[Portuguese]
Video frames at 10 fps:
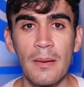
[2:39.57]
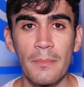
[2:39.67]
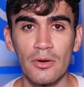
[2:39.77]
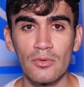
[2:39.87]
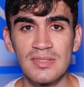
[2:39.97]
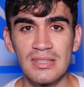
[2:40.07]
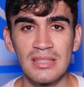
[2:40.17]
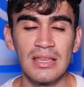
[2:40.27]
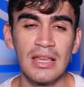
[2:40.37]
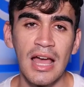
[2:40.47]
para
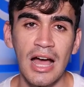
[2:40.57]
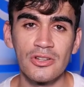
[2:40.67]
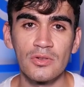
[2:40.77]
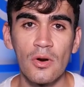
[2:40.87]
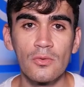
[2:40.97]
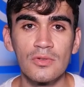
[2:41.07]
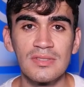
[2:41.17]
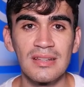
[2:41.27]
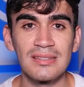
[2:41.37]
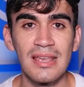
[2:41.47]
conseguir ajudar o
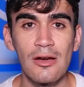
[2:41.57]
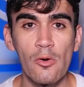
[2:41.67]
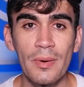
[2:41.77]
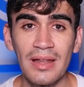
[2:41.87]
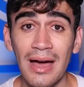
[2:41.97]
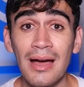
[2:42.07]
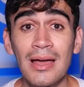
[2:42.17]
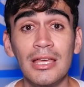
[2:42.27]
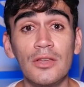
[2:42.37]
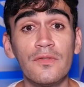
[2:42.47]
Cruzeiro a se recuperar
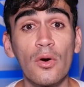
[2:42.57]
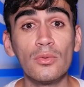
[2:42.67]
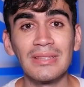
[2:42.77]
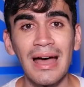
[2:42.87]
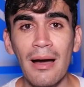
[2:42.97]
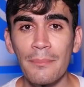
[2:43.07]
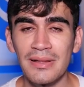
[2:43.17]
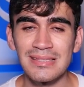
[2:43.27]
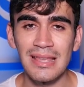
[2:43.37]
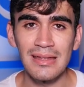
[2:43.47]
e voltar
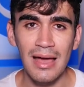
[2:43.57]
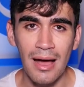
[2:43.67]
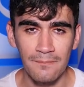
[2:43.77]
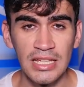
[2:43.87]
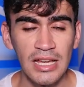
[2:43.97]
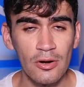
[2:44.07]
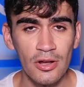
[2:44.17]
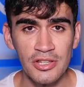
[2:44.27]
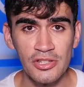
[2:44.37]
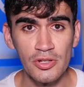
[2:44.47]
para a Série A. E
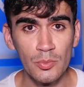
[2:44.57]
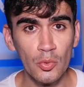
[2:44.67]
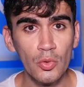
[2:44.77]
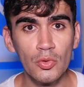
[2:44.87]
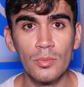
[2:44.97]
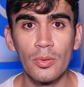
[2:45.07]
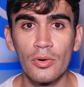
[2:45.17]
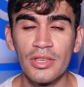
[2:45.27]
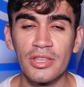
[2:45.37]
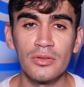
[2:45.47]
agora a gente muda um
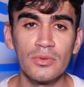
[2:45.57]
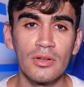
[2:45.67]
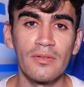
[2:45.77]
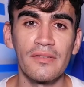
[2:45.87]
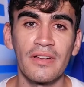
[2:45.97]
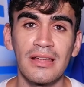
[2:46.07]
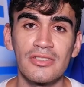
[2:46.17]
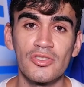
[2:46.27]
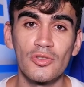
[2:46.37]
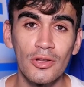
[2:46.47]
pouquinho, não vai falar
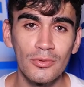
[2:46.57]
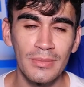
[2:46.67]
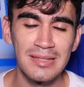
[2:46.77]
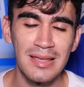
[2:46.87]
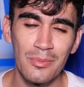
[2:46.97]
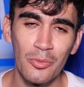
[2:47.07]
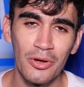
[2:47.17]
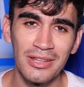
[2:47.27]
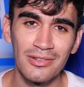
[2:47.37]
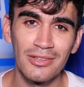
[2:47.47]
só do Marcelo
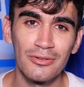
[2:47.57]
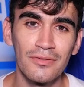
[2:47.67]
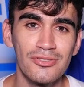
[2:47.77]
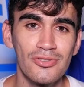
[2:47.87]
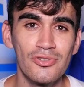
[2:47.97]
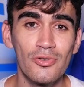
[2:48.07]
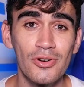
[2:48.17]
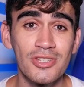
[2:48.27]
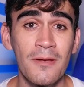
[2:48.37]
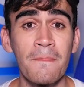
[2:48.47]
Moreno aqui no vídeo de
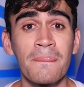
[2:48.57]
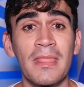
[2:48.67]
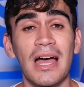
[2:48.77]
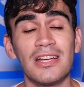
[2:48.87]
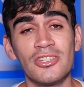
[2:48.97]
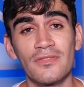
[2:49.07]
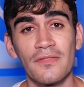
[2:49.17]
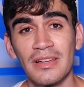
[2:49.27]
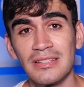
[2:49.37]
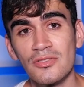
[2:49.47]
hoje, a gente vai
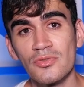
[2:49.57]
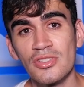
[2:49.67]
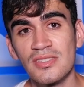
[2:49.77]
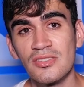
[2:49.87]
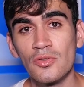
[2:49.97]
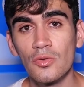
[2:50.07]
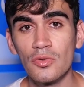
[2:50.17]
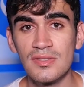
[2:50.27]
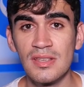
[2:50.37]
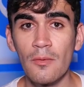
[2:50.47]
falar das notícias do
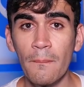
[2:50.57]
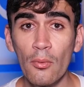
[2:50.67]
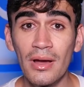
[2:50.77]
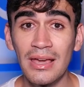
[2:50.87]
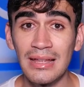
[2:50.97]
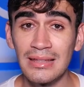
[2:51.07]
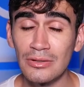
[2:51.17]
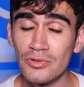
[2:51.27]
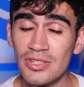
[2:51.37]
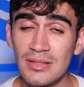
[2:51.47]
Cruzeiro porque tem
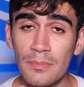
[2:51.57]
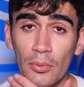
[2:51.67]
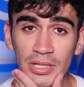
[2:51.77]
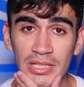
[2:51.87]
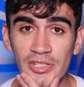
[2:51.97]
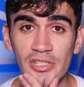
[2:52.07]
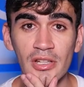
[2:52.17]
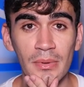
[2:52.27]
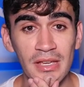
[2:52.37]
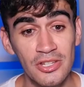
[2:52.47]
notícia importante
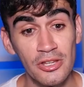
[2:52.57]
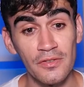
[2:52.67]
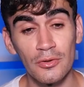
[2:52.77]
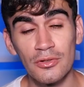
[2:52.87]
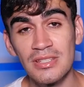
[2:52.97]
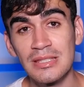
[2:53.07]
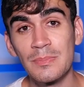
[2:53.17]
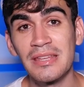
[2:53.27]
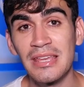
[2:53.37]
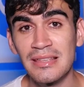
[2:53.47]
também. A gente falou de
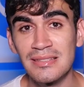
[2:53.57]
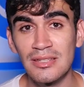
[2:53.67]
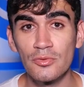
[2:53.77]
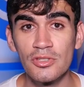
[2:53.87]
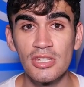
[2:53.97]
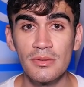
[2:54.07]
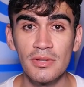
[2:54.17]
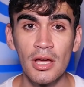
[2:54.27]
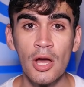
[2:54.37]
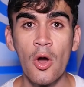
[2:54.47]
experiência no
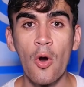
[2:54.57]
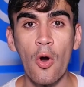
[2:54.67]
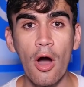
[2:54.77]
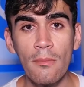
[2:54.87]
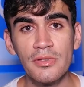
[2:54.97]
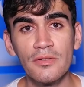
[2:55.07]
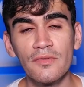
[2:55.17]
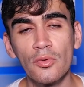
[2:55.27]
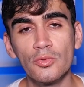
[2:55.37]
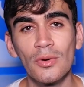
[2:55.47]
time, o Robinho
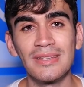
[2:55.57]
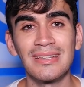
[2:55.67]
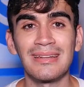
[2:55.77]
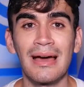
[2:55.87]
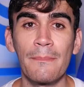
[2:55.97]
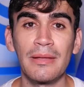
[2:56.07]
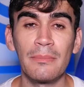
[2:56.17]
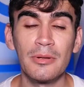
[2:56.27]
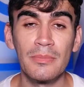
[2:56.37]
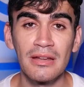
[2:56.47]
voltou a treinar pela
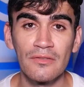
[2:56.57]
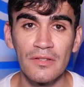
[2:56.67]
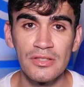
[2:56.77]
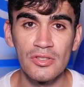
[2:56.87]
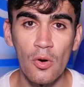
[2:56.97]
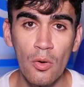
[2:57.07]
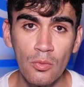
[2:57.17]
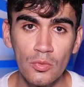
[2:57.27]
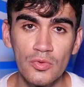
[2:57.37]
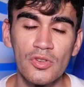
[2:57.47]
primeira vez
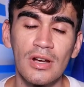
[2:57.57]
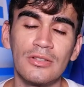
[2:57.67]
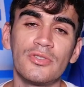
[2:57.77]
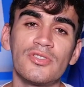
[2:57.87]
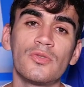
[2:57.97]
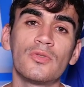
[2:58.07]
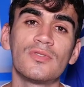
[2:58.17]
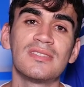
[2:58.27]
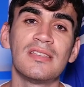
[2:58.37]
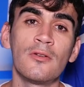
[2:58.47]
com os jogadores do
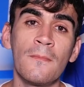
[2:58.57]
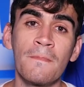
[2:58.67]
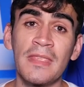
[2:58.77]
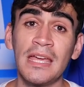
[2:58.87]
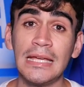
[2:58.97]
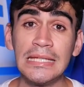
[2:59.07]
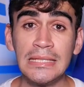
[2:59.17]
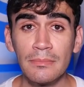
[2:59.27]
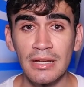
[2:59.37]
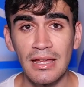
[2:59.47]
Cruzeiro e
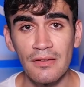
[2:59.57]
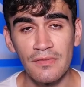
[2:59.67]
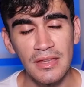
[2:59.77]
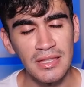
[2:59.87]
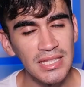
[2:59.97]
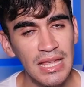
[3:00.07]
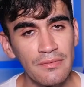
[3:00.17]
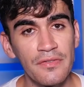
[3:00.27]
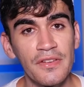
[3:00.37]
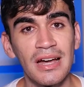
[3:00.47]
em breve aí
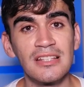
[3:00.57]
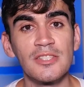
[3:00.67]
deve ficar à